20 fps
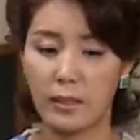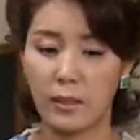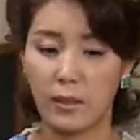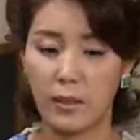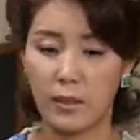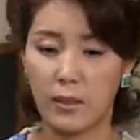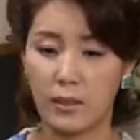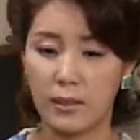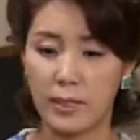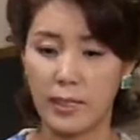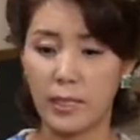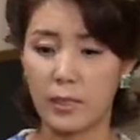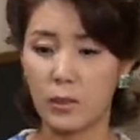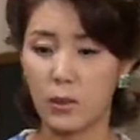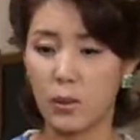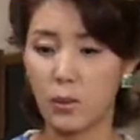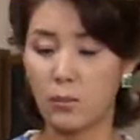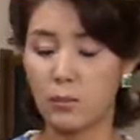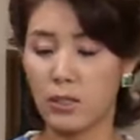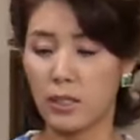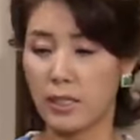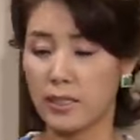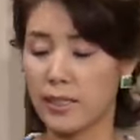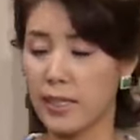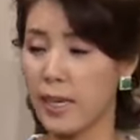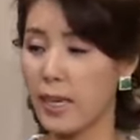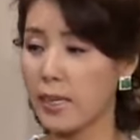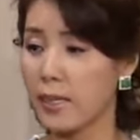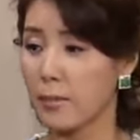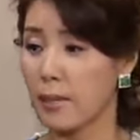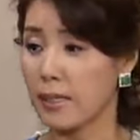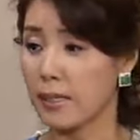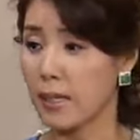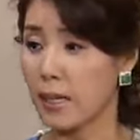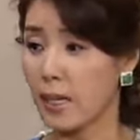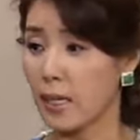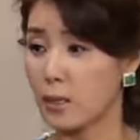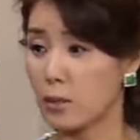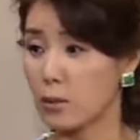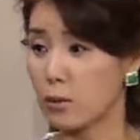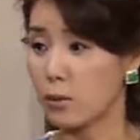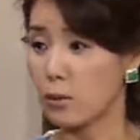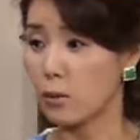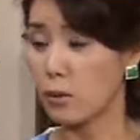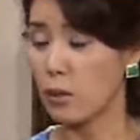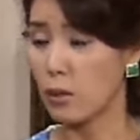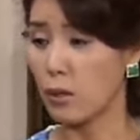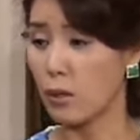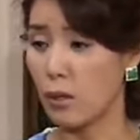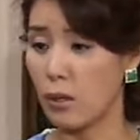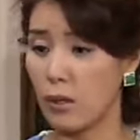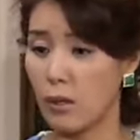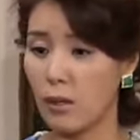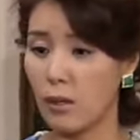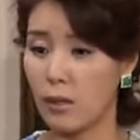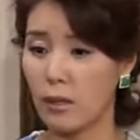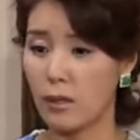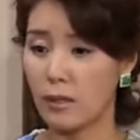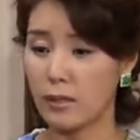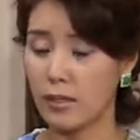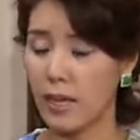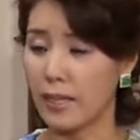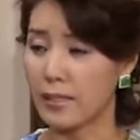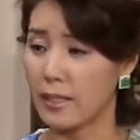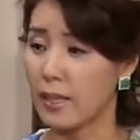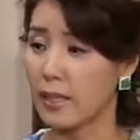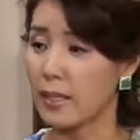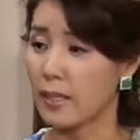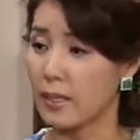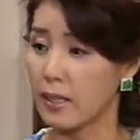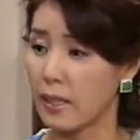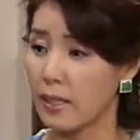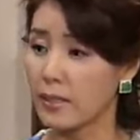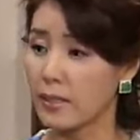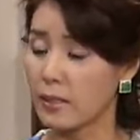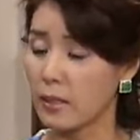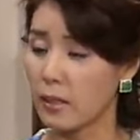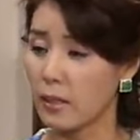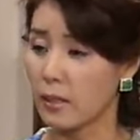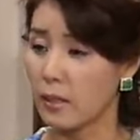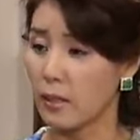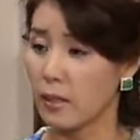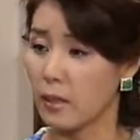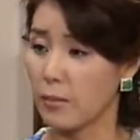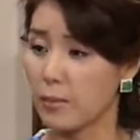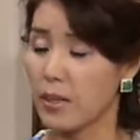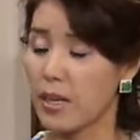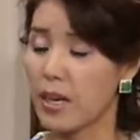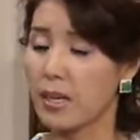그래서 제가 조금 전에 새하게 만나가지고 다 얘기를 했어요.